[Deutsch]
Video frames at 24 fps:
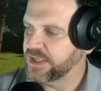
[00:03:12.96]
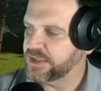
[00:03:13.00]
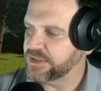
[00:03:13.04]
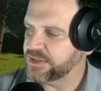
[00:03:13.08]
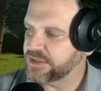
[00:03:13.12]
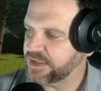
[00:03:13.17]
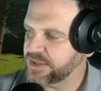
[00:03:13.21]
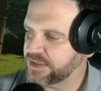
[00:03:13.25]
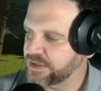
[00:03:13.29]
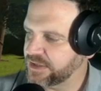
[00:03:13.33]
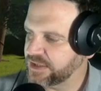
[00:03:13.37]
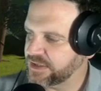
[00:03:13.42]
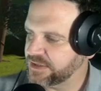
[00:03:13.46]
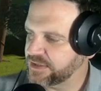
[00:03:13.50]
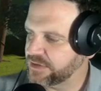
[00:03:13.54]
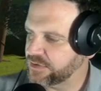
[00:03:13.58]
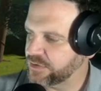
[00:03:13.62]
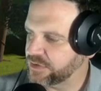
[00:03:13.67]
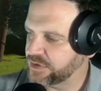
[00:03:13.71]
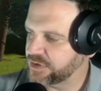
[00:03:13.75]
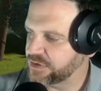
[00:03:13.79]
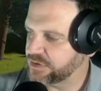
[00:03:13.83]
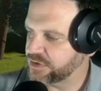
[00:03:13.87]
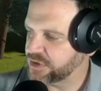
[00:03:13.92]
Dann hat er
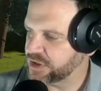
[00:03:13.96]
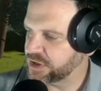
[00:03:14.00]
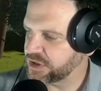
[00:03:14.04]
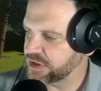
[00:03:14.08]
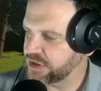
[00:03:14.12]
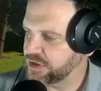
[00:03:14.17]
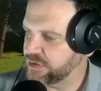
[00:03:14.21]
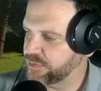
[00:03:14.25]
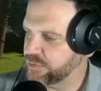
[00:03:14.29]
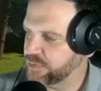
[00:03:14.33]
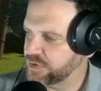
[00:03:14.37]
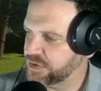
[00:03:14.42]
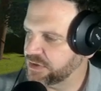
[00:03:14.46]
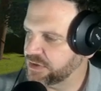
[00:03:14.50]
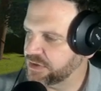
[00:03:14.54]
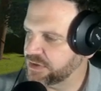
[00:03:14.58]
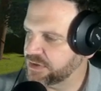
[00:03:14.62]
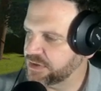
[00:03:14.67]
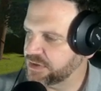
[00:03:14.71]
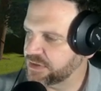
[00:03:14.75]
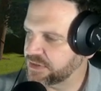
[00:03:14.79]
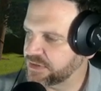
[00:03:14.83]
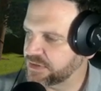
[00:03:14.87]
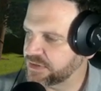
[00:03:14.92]
noch
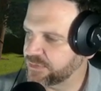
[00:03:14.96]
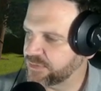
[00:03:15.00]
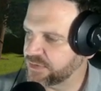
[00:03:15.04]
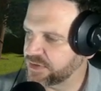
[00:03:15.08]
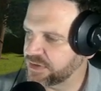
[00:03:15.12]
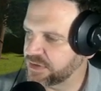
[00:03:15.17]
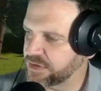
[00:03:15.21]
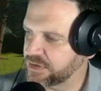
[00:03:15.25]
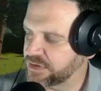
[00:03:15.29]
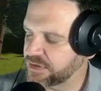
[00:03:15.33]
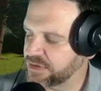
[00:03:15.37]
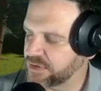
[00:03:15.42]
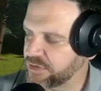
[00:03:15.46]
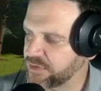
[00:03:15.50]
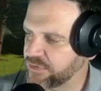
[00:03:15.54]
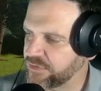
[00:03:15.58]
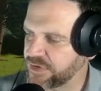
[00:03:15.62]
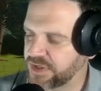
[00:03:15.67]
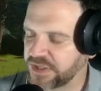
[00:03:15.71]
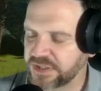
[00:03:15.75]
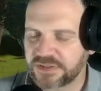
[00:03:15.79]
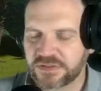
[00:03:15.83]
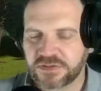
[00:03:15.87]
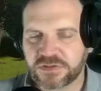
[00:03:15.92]
geschrieben, dass man hier darauf
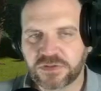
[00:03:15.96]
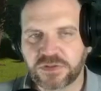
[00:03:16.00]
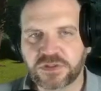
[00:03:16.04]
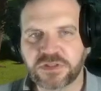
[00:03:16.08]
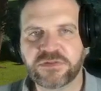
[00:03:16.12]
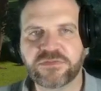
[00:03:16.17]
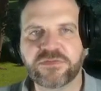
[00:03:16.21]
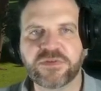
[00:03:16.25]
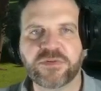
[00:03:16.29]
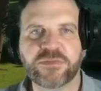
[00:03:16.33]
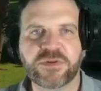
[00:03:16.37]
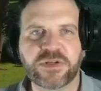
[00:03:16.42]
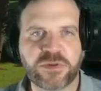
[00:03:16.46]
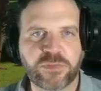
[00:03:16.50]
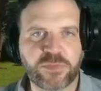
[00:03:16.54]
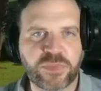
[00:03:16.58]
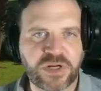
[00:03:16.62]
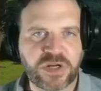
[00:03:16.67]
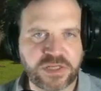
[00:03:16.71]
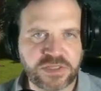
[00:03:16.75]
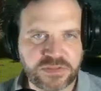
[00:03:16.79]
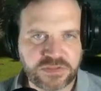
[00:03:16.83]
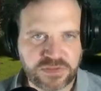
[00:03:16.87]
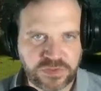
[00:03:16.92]
achten sollte, wenn man den
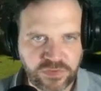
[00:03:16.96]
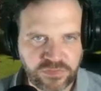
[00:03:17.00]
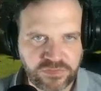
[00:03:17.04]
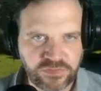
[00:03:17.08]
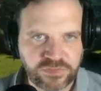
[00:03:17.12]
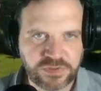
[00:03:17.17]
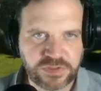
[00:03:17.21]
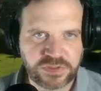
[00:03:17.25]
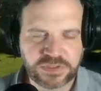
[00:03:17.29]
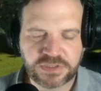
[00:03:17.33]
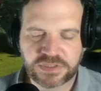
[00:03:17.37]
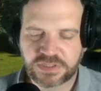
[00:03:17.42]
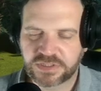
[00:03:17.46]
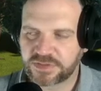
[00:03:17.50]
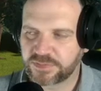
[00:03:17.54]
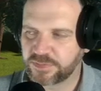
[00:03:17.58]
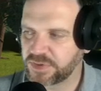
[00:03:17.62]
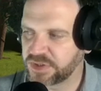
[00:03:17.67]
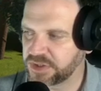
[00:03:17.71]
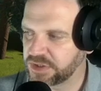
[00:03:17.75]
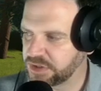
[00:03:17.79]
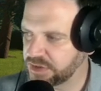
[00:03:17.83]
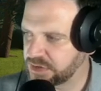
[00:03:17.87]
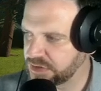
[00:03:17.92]
Park jetzt öffnet, dass
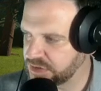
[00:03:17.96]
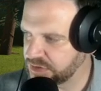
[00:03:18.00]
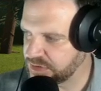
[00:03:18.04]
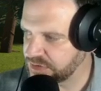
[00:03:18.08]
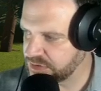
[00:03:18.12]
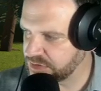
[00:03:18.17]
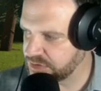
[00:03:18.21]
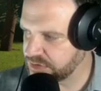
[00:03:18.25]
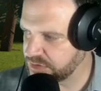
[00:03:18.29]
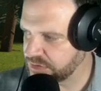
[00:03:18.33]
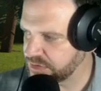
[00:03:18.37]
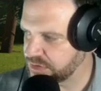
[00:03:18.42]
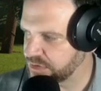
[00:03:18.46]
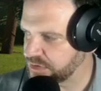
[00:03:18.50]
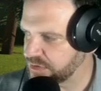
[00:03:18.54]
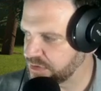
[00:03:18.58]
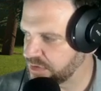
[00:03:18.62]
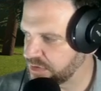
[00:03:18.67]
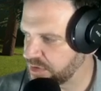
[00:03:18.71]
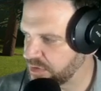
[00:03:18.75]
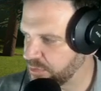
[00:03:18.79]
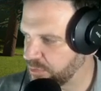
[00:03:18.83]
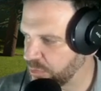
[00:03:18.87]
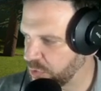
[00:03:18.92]
man hier diese
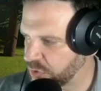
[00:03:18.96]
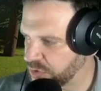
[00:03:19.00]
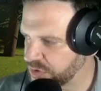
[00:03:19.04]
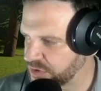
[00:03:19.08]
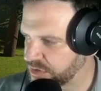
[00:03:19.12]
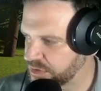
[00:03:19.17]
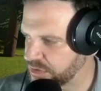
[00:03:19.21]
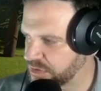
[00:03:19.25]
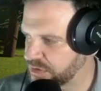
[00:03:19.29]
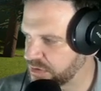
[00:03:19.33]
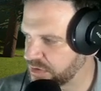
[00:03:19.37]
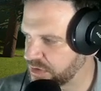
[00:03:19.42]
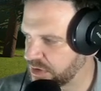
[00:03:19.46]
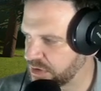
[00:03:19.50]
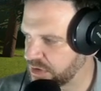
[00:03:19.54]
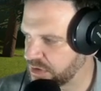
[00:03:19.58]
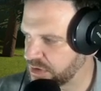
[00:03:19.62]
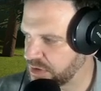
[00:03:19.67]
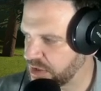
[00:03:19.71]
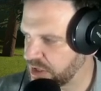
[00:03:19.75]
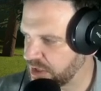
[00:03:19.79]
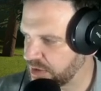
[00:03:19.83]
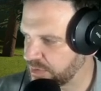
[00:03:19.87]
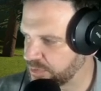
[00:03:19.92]
äh, Mod äh,
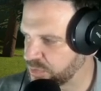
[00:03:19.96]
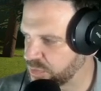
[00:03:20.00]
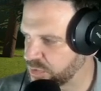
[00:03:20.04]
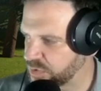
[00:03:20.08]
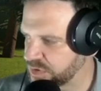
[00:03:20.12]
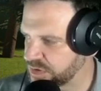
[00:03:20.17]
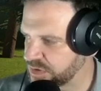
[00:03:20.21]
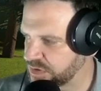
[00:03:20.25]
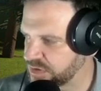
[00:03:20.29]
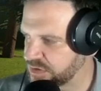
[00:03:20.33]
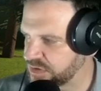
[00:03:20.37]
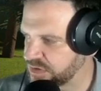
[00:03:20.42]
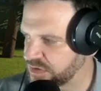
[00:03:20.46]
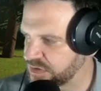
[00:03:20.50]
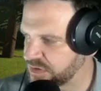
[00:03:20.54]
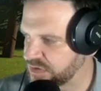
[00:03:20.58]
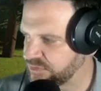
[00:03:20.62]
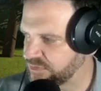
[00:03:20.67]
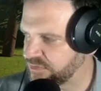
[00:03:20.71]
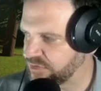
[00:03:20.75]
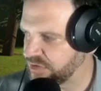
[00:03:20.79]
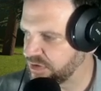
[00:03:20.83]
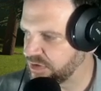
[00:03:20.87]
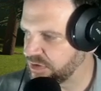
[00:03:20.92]
haben muss, diese
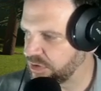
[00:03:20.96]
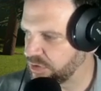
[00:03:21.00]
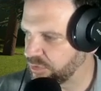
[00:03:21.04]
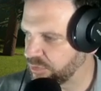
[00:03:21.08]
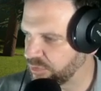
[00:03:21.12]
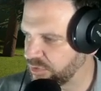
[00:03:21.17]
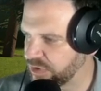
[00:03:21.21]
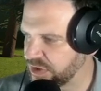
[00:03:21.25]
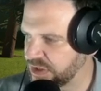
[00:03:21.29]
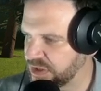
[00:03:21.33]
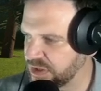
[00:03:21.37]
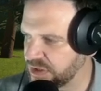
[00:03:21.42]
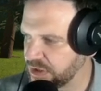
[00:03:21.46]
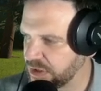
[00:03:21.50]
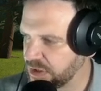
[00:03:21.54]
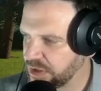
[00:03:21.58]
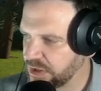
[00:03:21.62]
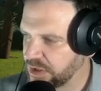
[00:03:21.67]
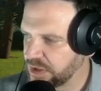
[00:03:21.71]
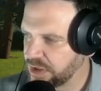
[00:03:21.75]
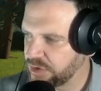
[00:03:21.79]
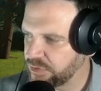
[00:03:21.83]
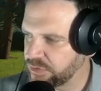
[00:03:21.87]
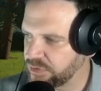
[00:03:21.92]
V3
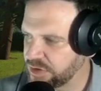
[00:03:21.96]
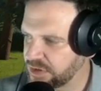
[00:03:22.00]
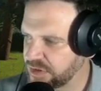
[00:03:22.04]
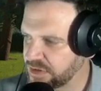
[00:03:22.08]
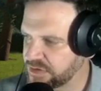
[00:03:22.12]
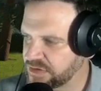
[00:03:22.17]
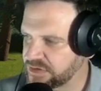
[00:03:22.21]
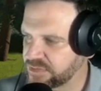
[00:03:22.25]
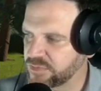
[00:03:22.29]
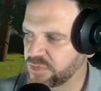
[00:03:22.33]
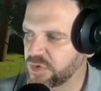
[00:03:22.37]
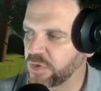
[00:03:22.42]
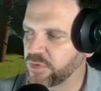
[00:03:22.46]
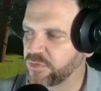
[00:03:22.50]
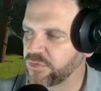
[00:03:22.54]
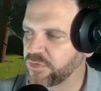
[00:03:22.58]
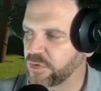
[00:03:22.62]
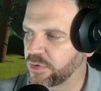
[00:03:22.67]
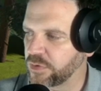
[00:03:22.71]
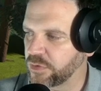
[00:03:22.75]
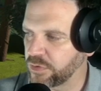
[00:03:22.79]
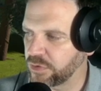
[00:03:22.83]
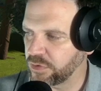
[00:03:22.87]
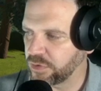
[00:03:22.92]
Realism
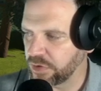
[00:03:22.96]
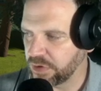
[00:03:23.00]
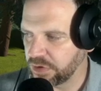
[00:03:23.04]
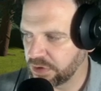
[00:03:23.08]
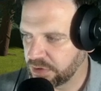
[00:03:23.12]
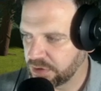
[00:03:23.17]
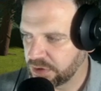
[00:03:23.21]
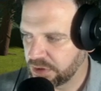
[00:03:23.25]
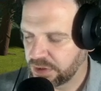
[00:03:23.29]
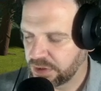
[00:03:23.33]
Overhaul.